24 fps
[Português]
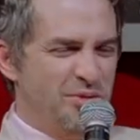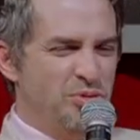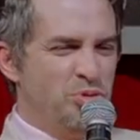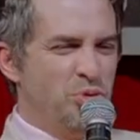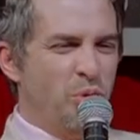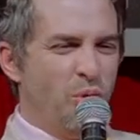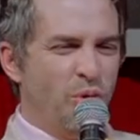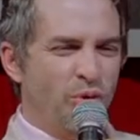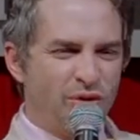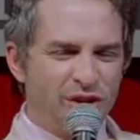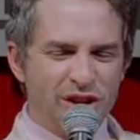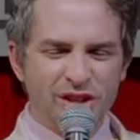
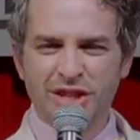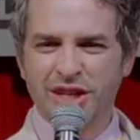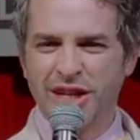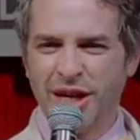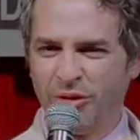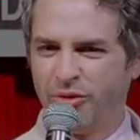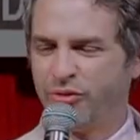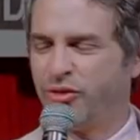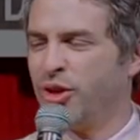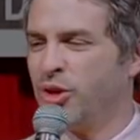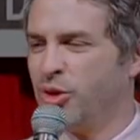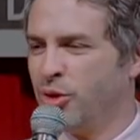Nuvem de
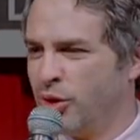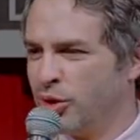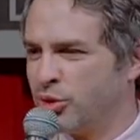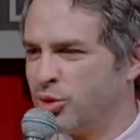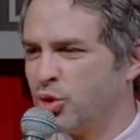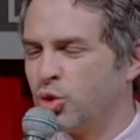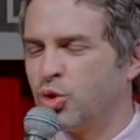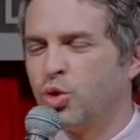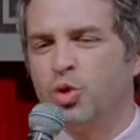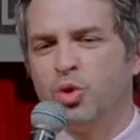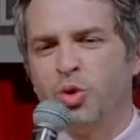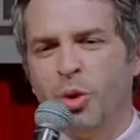
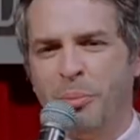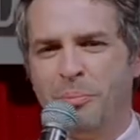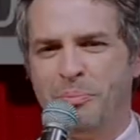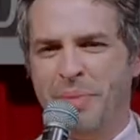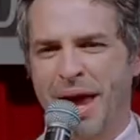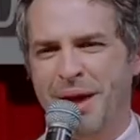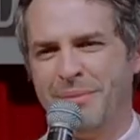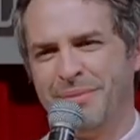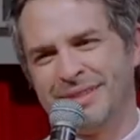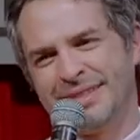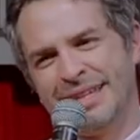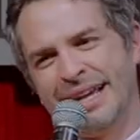gafanhoto, tudo
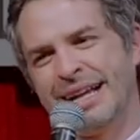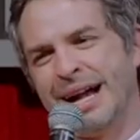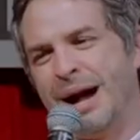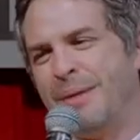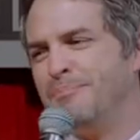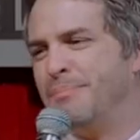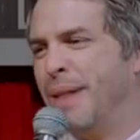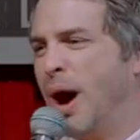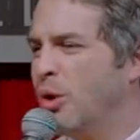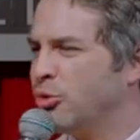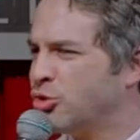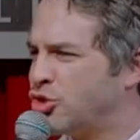bem, mas
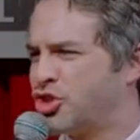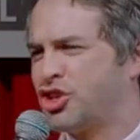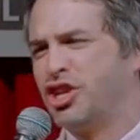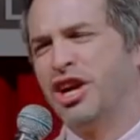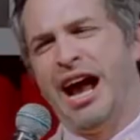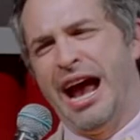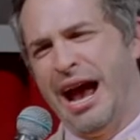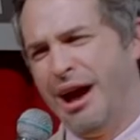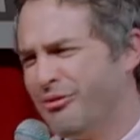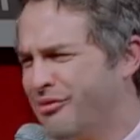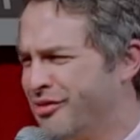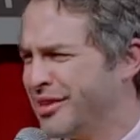acabar o
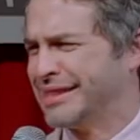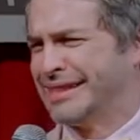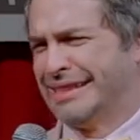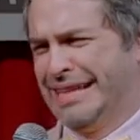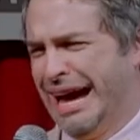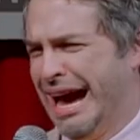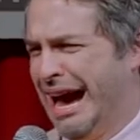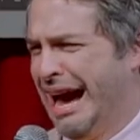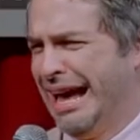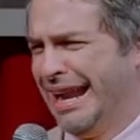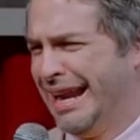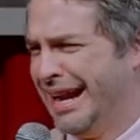Chaves,
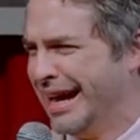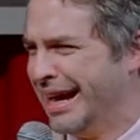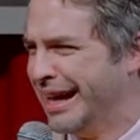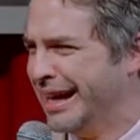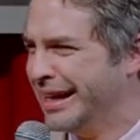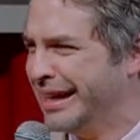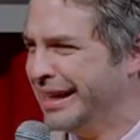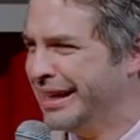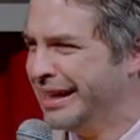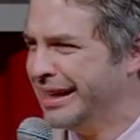cara?